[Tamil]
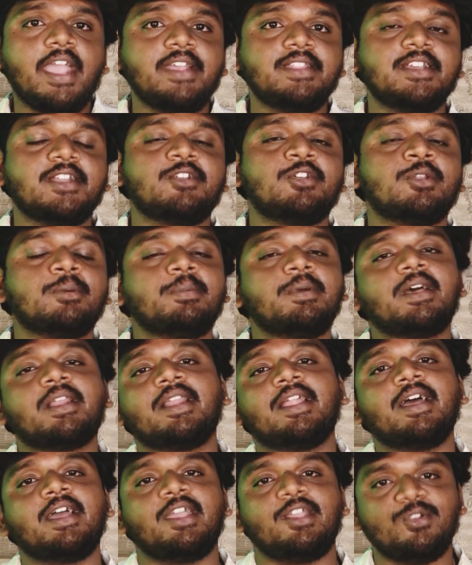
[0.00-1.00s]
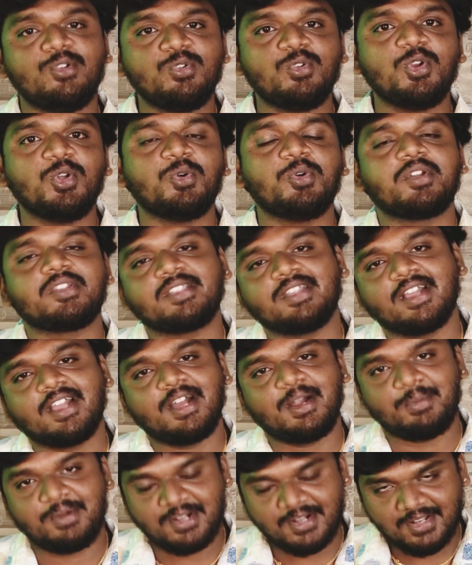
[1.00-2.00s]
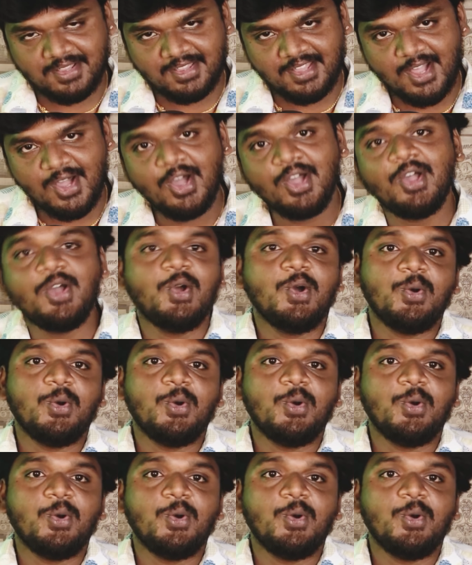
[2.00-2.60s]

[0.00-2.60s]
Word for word: ஆயிரத்தி ஐநூறு பேரில் இவங்களும் ஒருத்தங்க அப்படின்றது தான்